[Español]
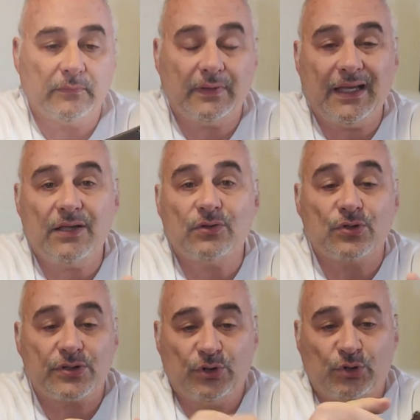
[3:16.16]
de
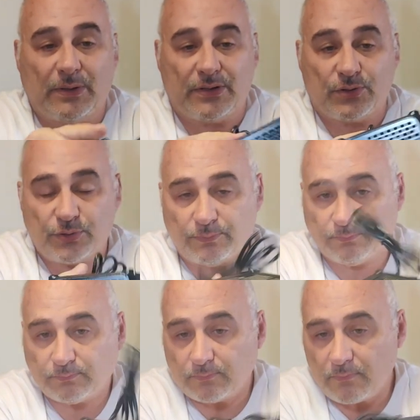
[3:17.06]
200 vatios.
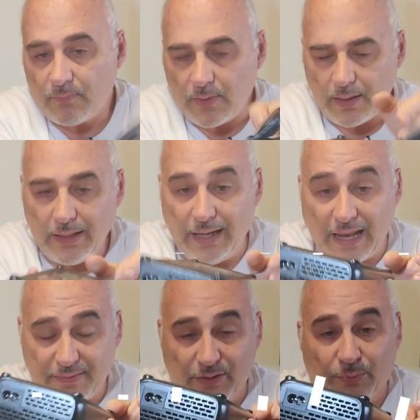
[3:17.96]
El
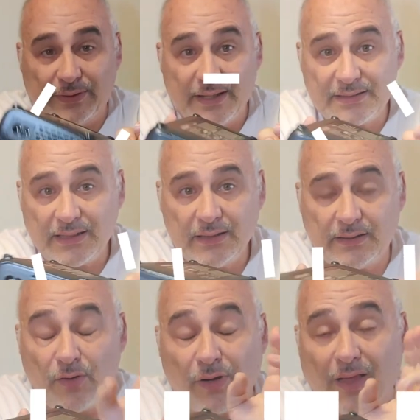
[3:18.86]
AC50S
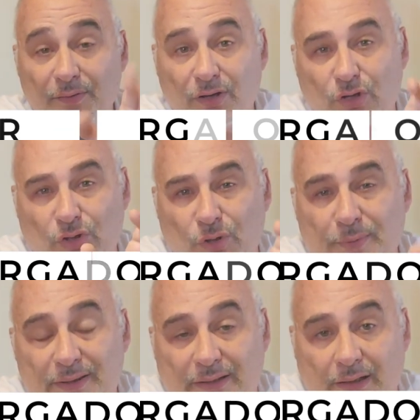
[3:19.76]
tiene un cargador de
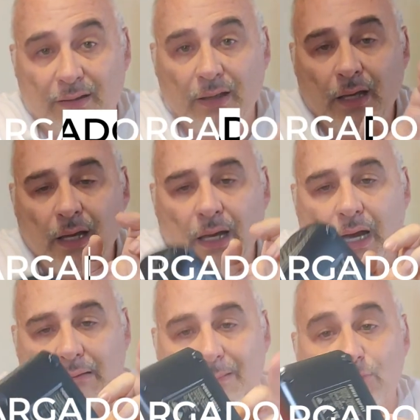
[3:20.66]
90.
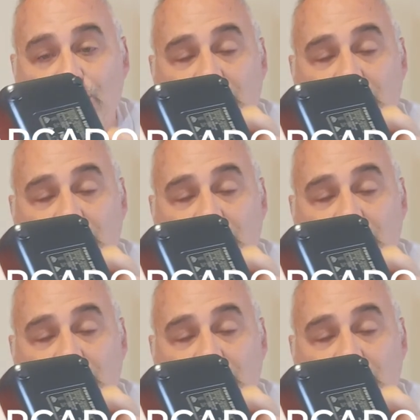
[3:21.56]
Hablamos